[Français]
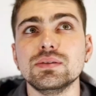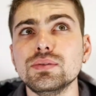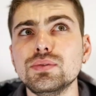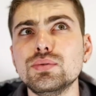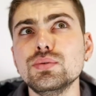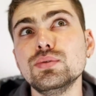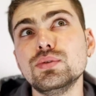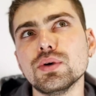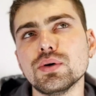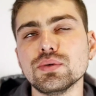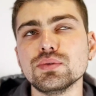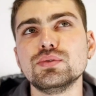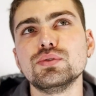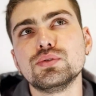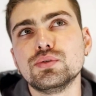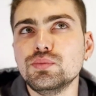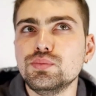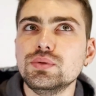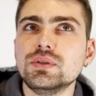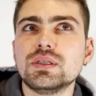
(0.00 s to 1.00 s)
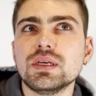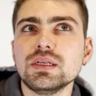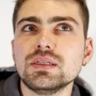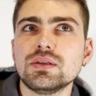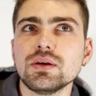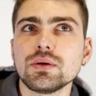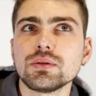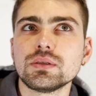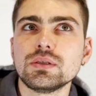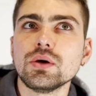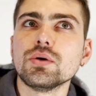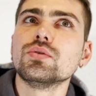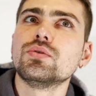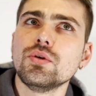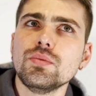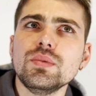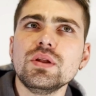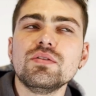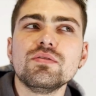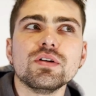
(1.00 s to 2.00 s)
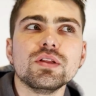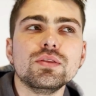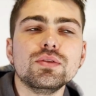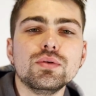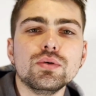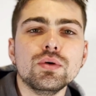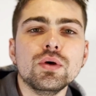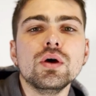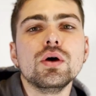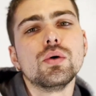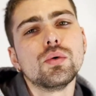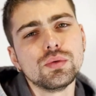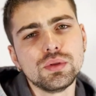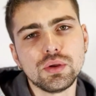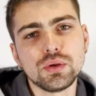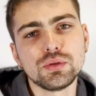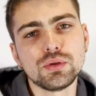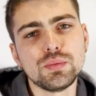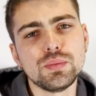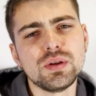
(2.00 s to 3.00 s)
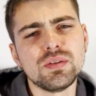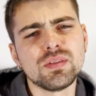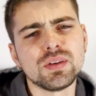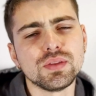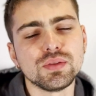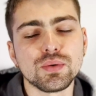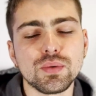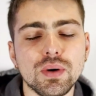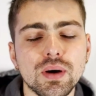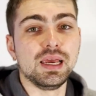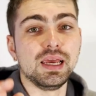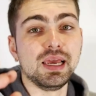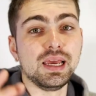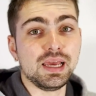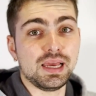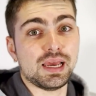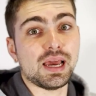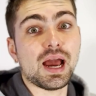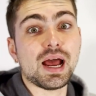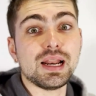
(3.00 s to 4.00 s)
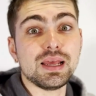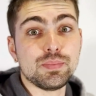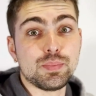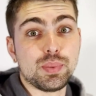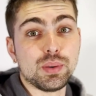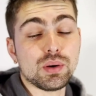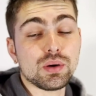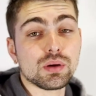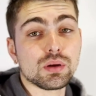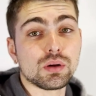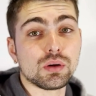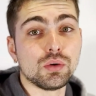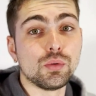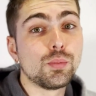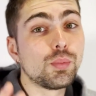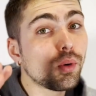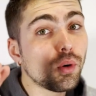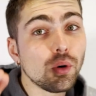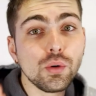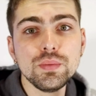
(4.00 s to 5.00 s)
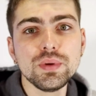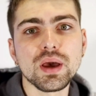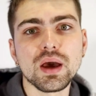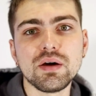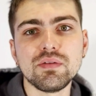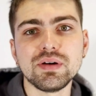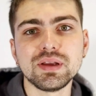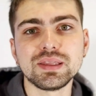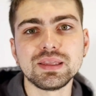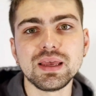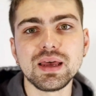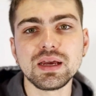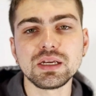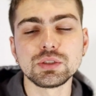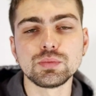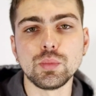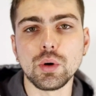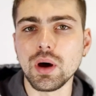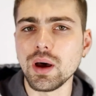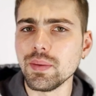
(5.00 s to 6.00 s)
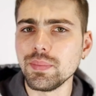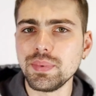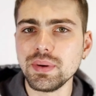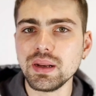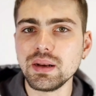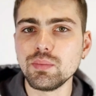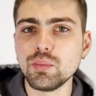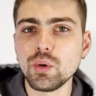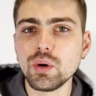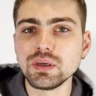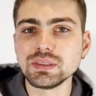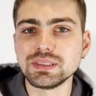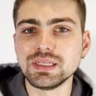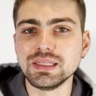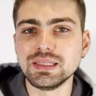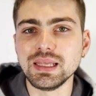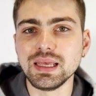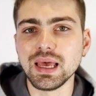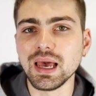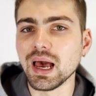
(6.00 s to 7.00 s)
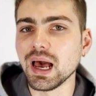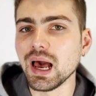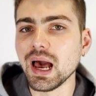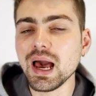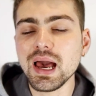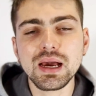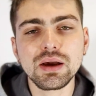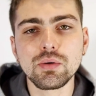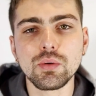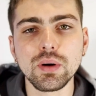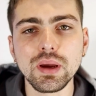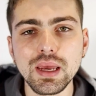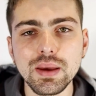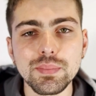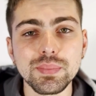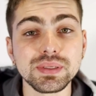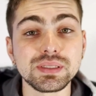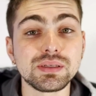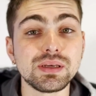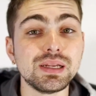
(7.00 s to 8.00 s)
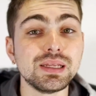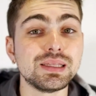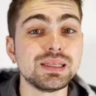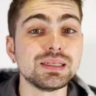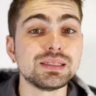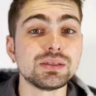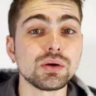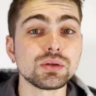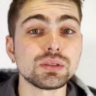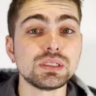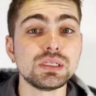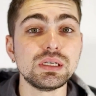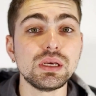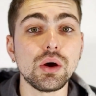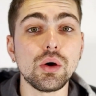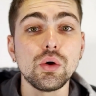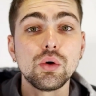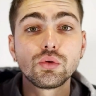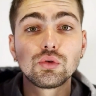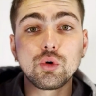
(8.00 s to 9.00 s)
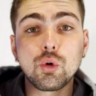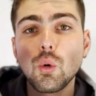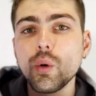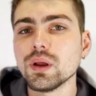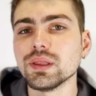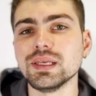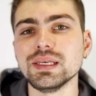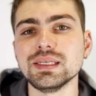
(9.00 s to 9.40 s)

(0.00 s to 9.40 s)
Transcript: 12 ans du coup, puisqu'il est sorti en 2022. On est en 2023. Et à l'époque, le premier Avatar, je m'en rappelle, moi, c'était incroyable parce qu'il était sorti en 3D.